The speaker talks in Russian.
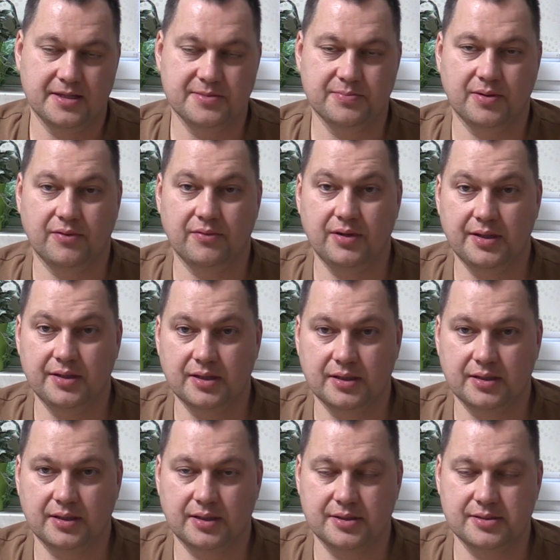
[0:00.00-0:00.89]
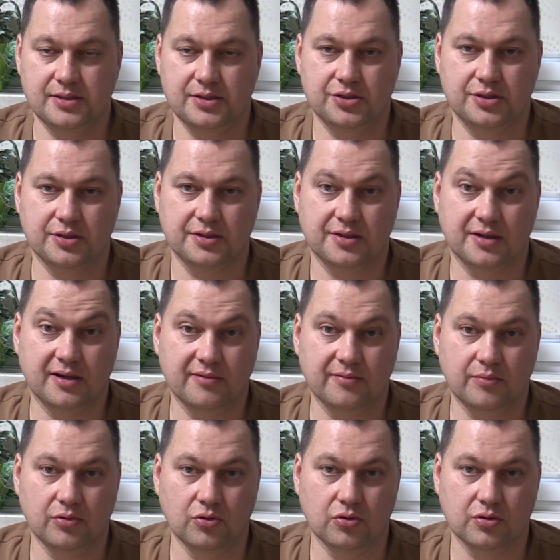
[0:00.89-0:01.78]
Избавление от различных
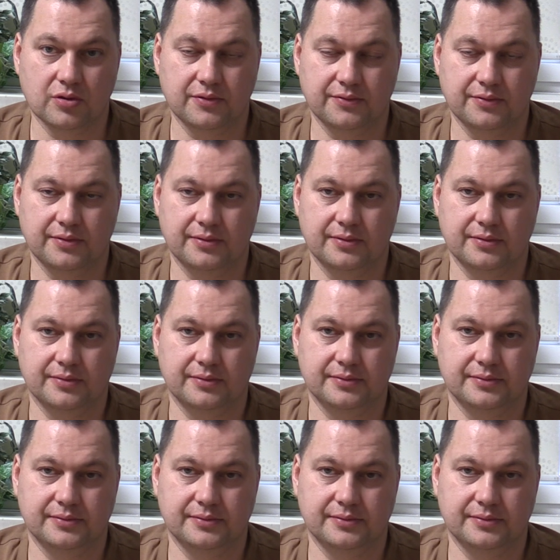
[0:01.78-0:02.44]
травм, блоков,